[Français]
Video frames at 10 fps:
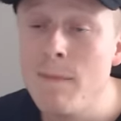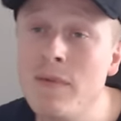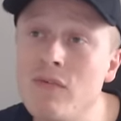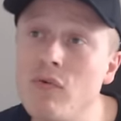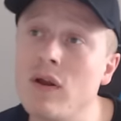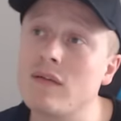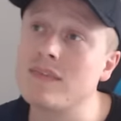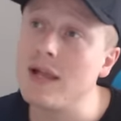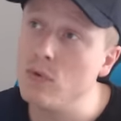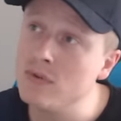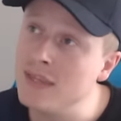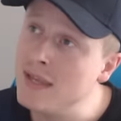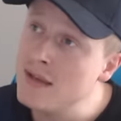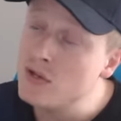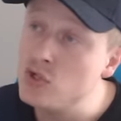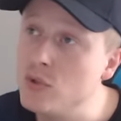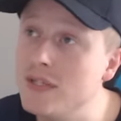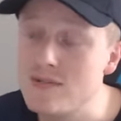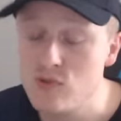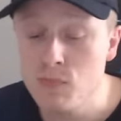Mais voilà, d'un côté, je suis
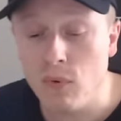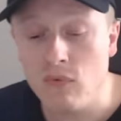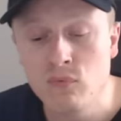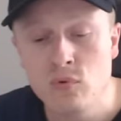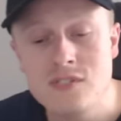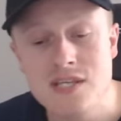déçu pour vous.